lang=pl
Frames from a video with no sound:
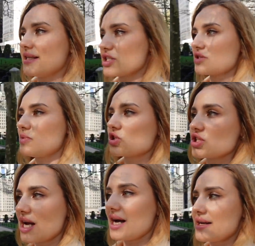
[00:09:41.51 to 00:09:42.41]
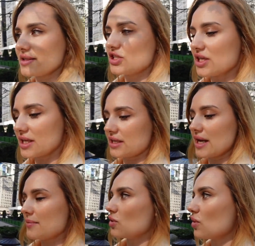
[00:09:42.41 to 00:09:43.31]
i też można dzięki
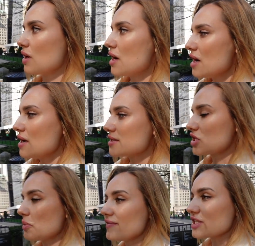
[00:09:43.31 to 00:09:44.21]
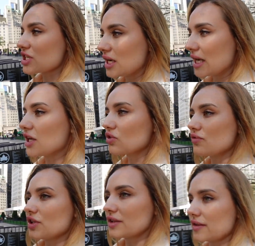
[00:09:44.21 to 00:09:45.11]
temu zdobywać klientów i nie